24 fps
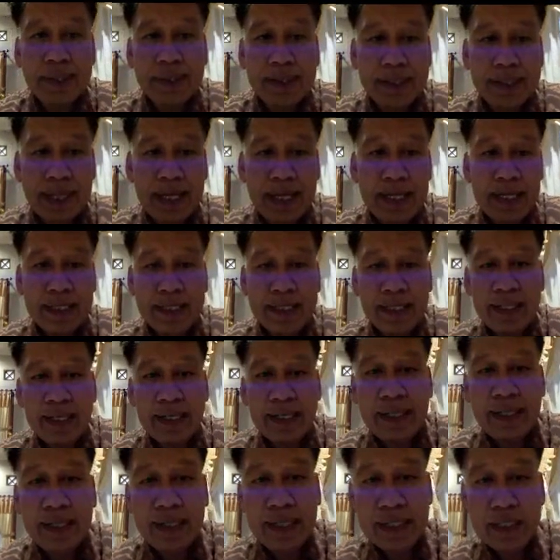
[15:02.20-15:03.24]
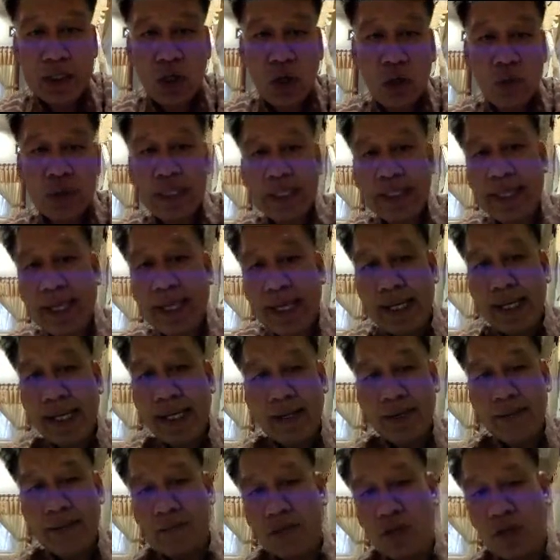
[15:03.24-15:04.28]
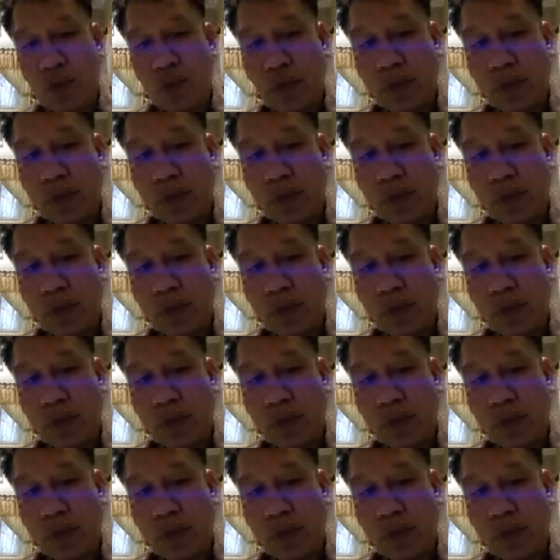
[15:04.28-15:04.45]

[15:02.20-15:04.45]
Ya, ini histologinya menurut